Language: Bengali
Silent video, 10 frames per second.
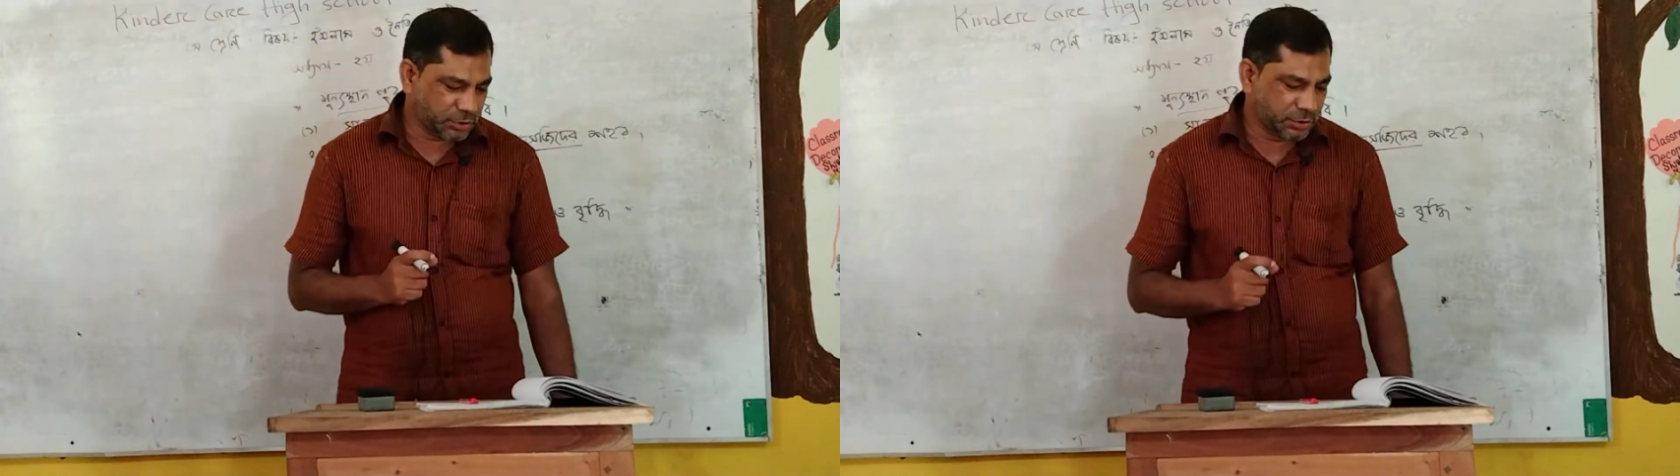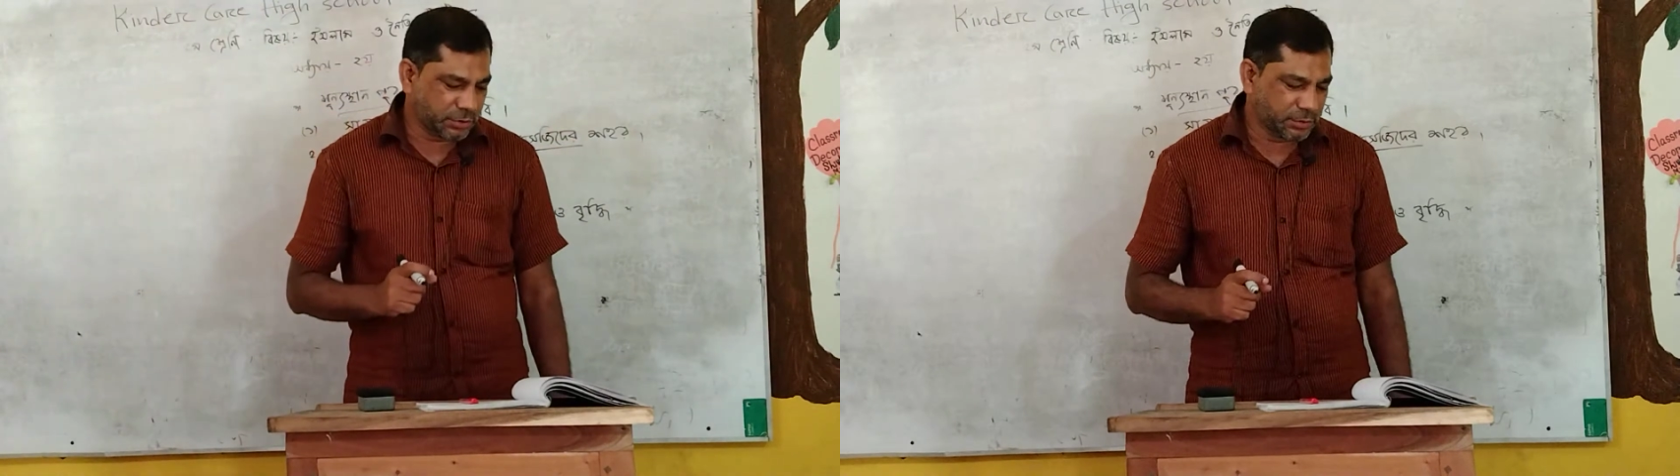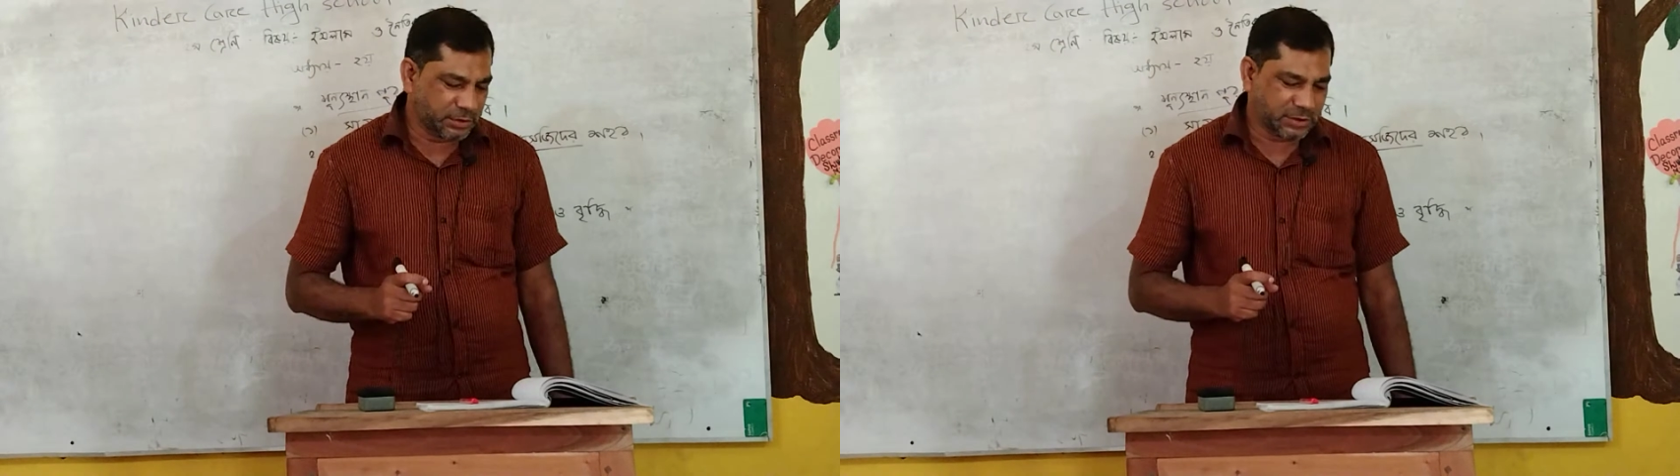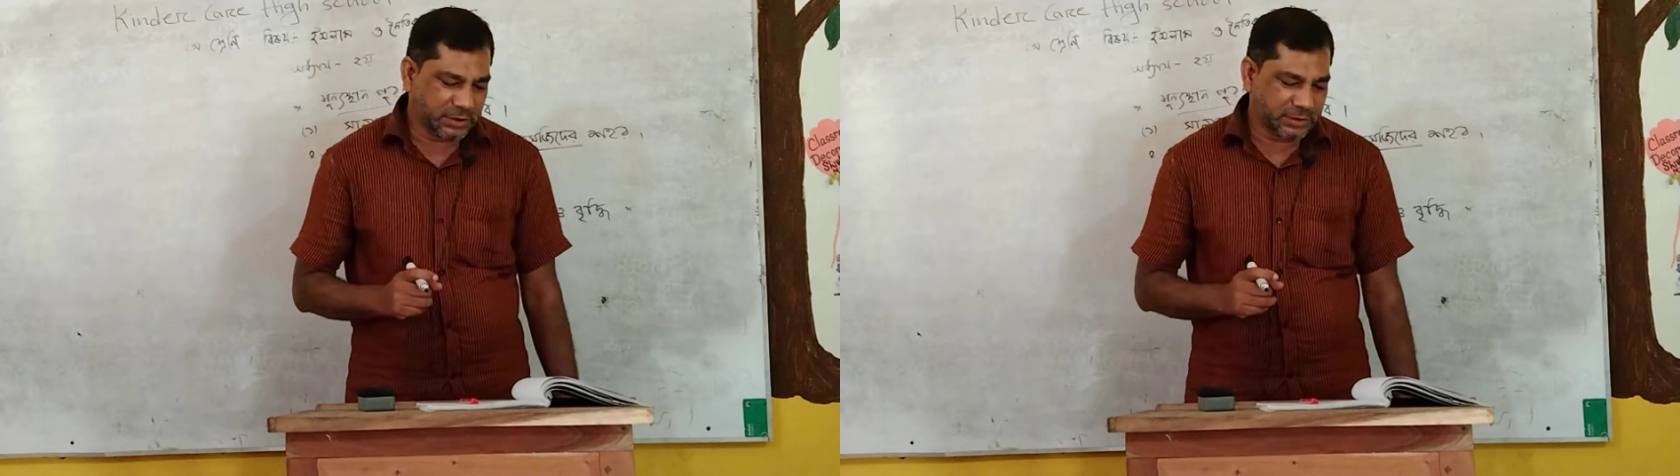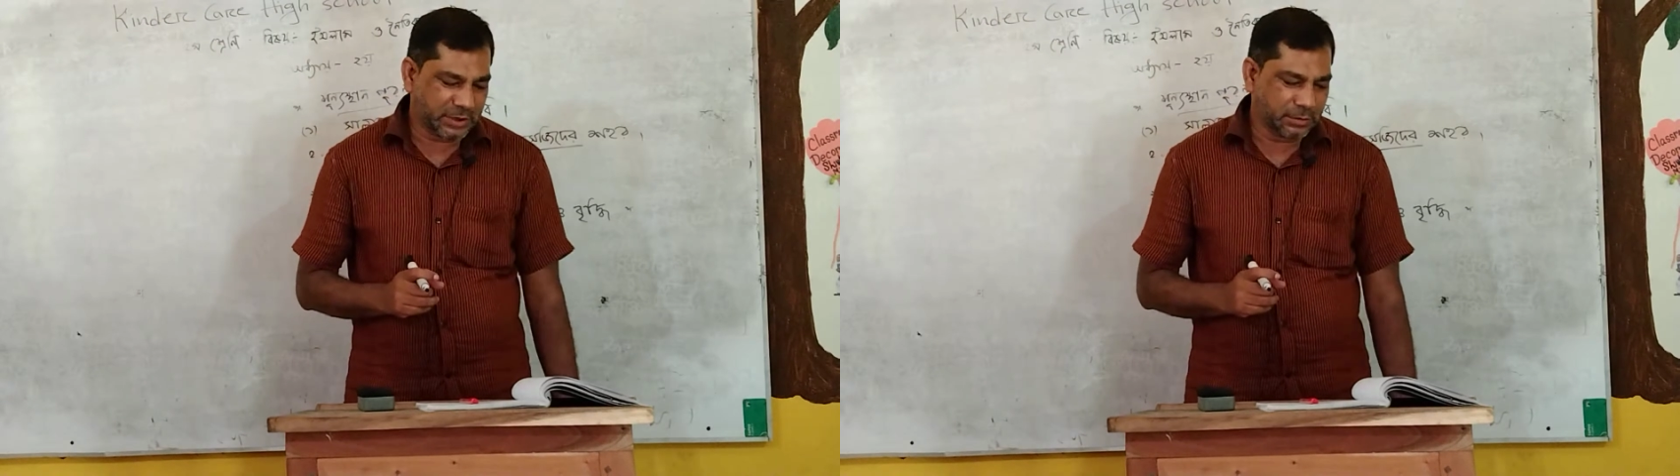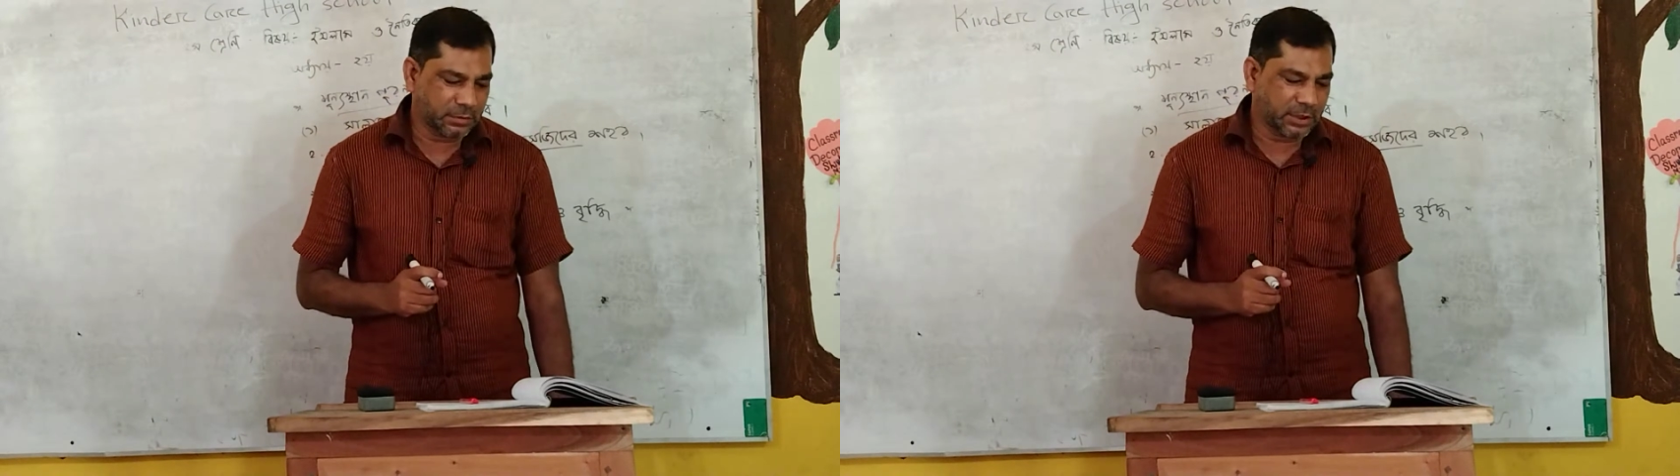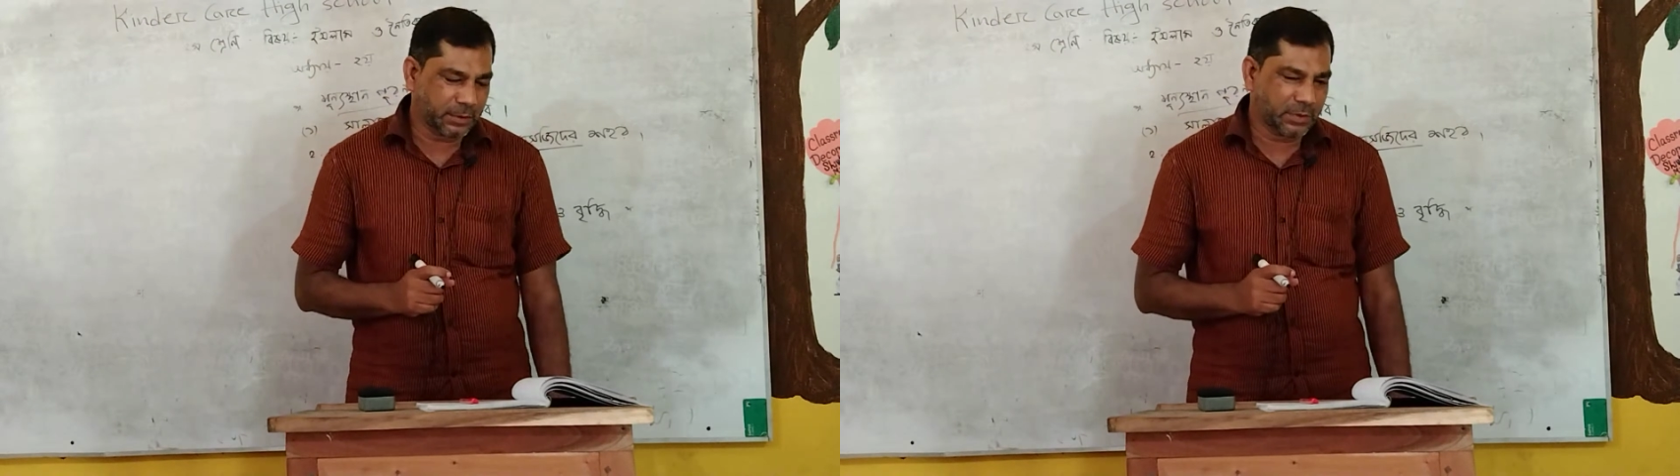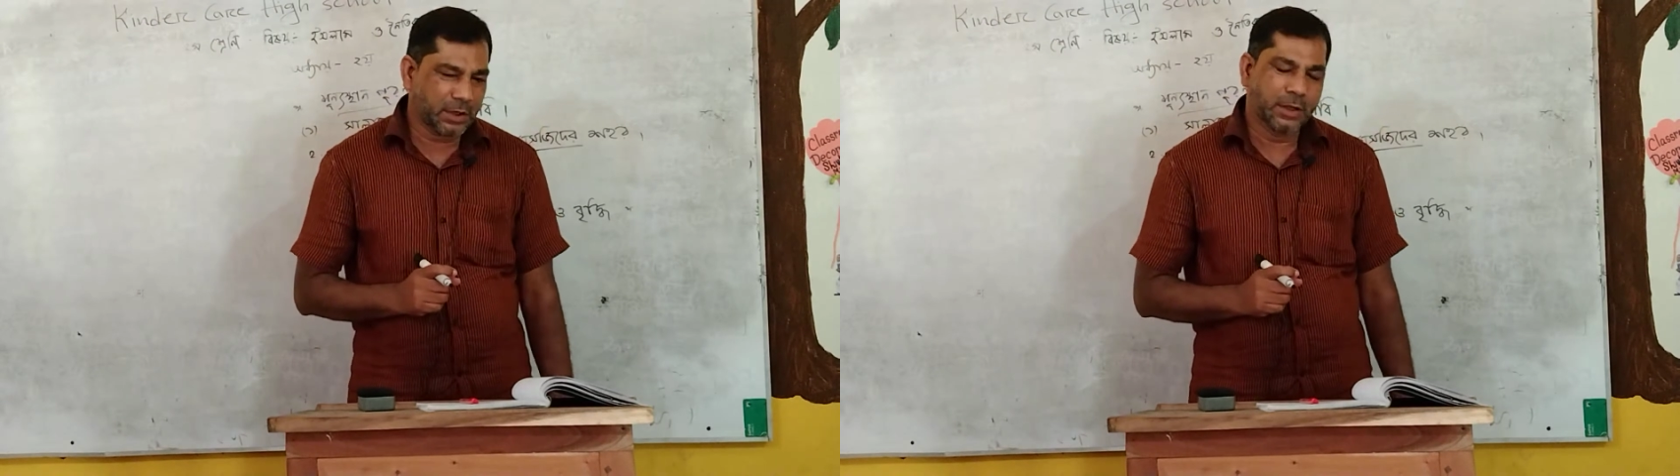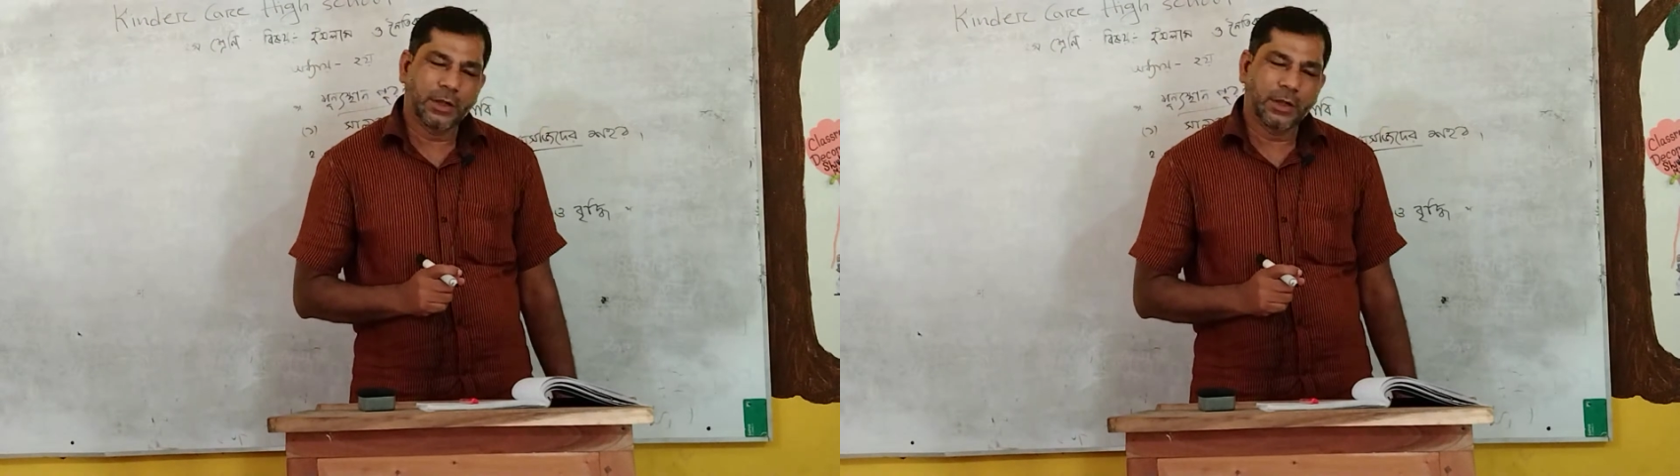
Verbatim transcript: দশটি শূন্যস্থান সেগুলো লেখবা